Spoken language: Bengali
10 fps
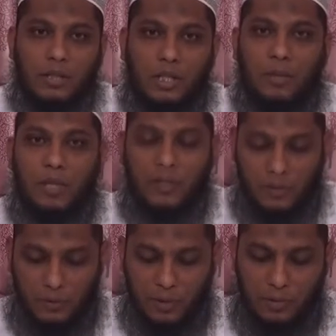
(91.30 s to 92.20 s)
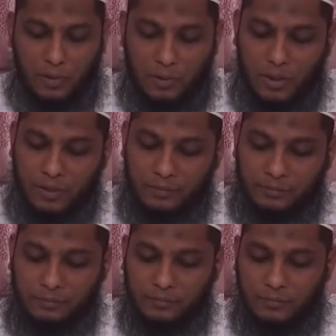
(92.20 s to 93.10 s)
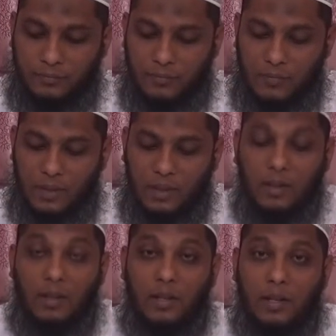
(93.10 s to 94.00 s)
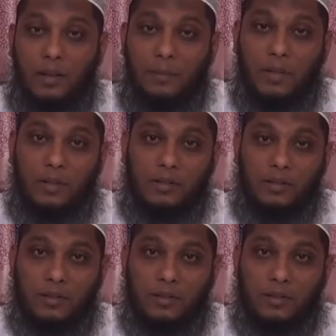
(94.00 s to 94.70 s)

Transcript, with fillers: সম্মানিত শ্রোতা মণ্ডলী আল্লাহ পাক